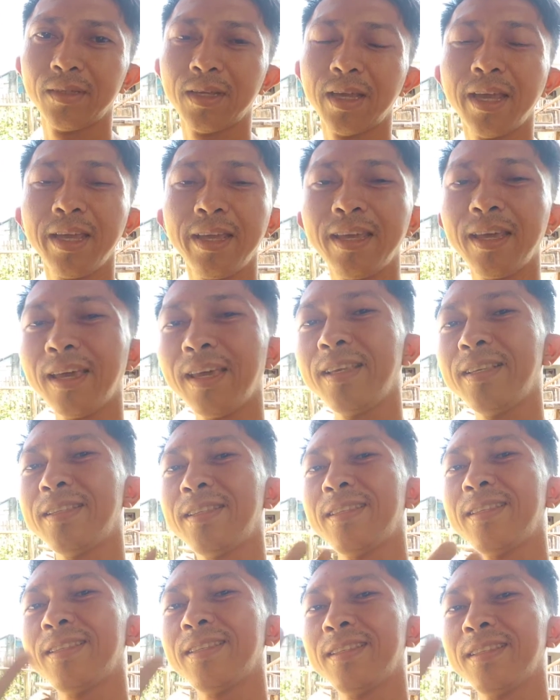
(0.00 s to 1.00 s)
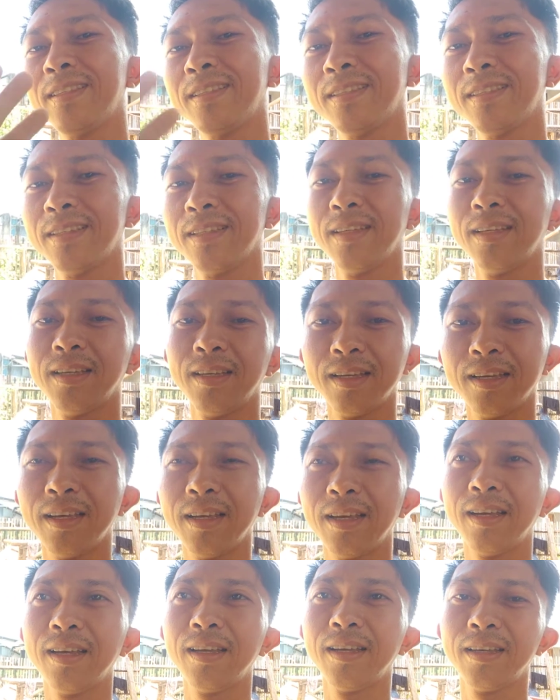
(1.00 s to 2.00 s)
Hi guys.
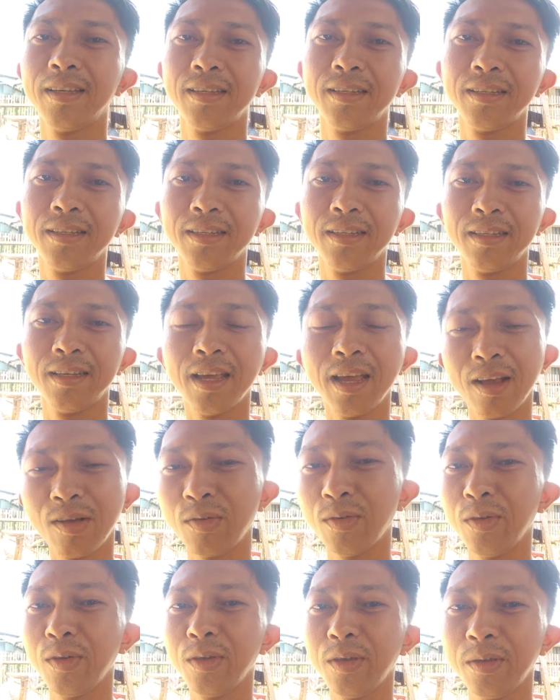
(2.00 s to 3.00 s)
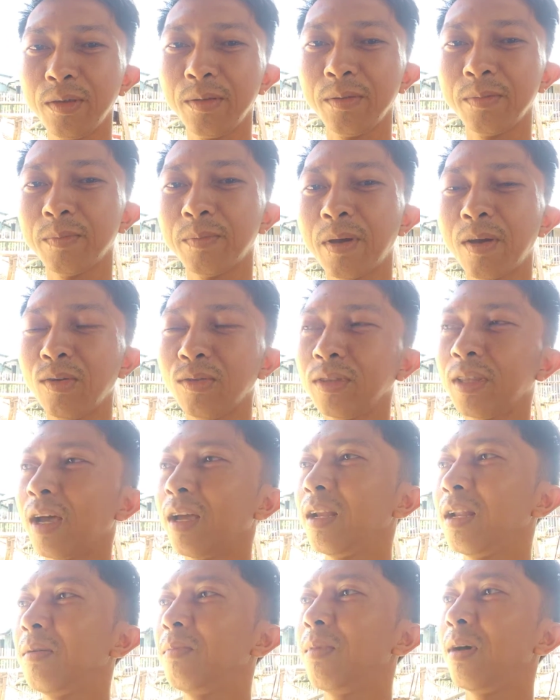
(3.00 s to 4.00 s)
Uh, na ako'y
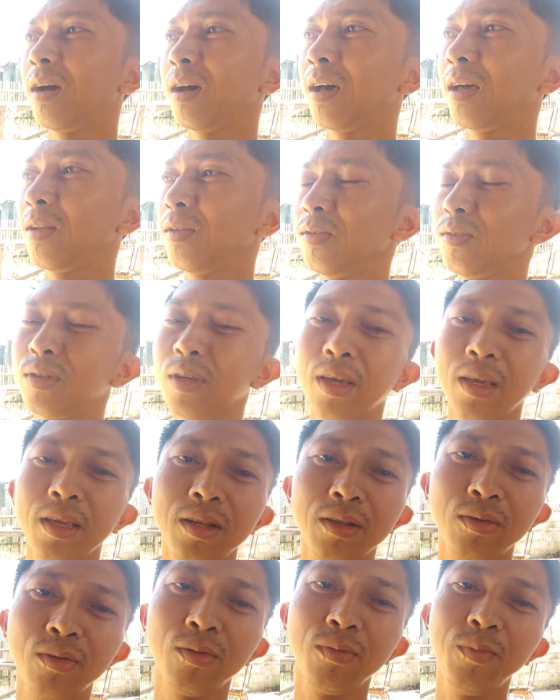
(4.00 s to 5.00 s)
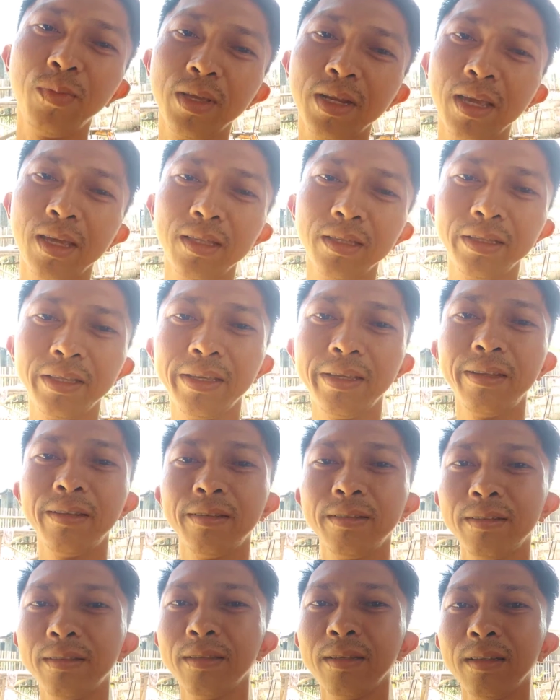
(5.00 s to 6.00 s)
pangutana ba karon sa in COVID-19.
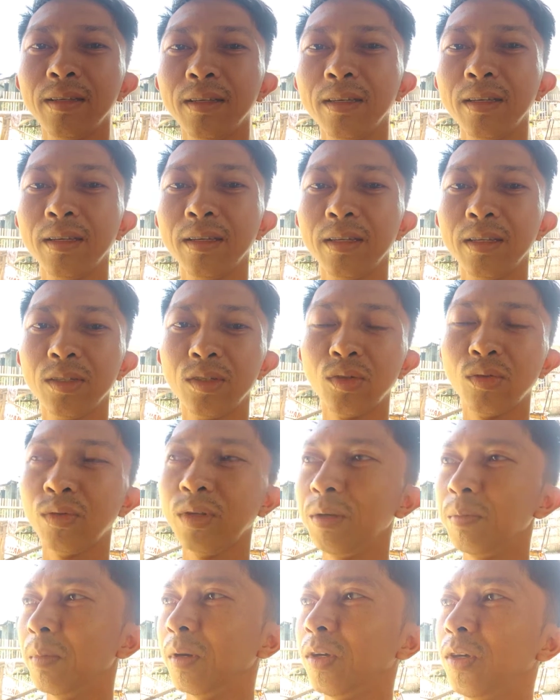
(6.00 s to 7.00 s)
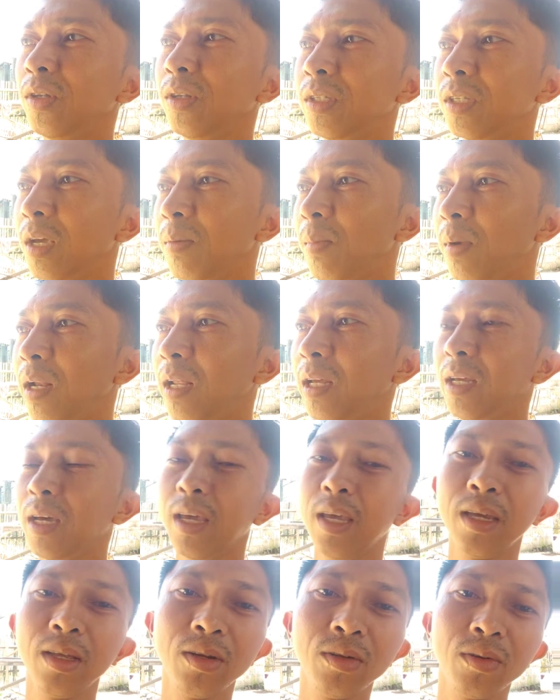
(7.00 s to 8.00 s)
So di man gid siya
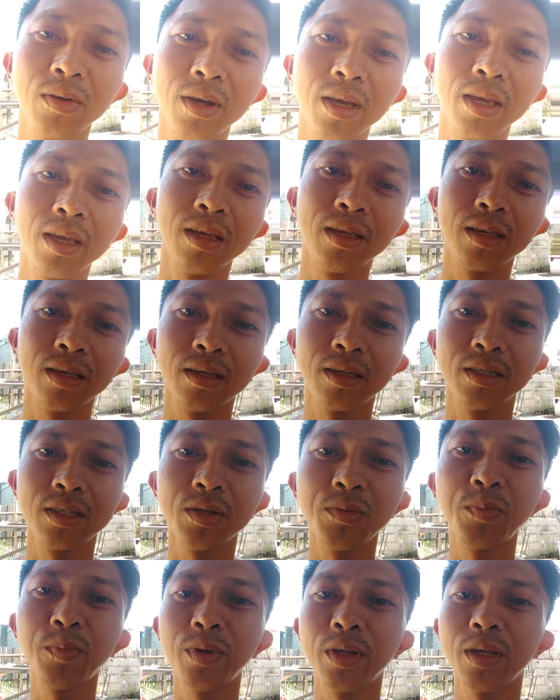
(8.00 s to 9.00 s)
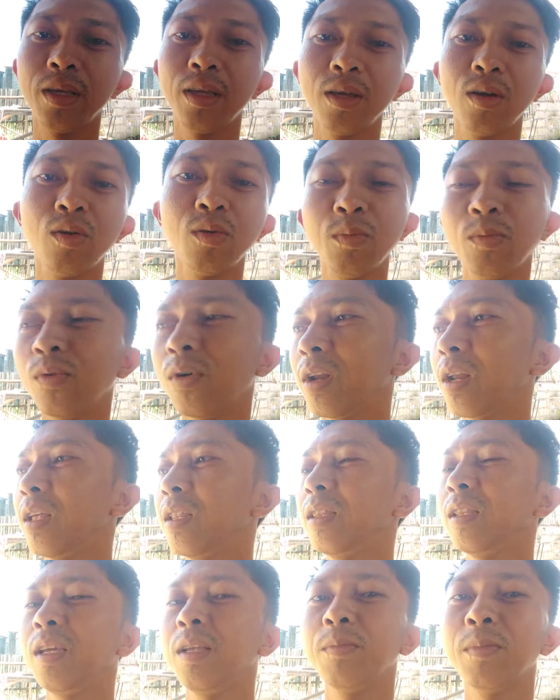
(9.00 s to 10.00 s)
malikayan no kay siyempre gi home
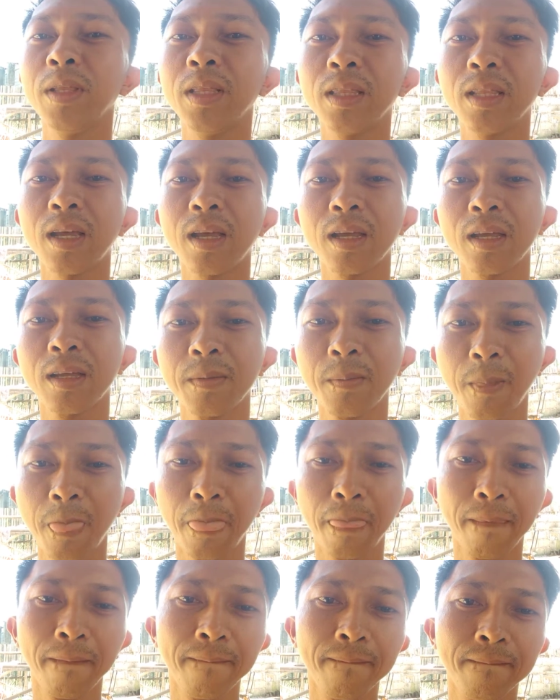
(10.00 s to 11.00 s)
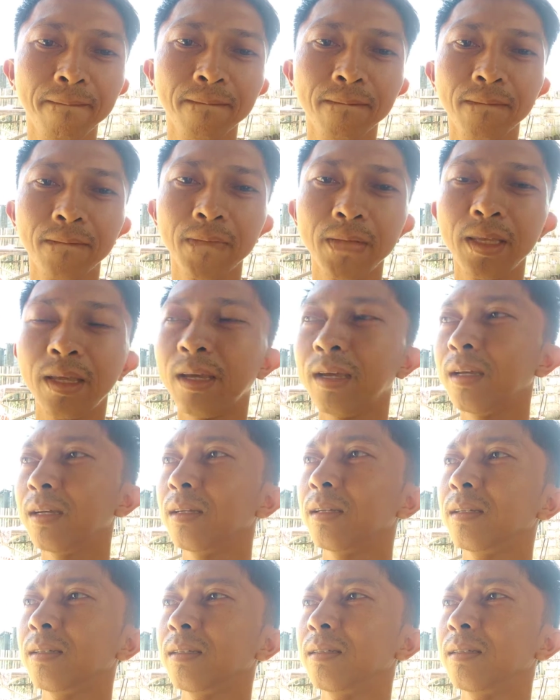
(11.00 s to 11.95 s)
quarantine man ta. Nya.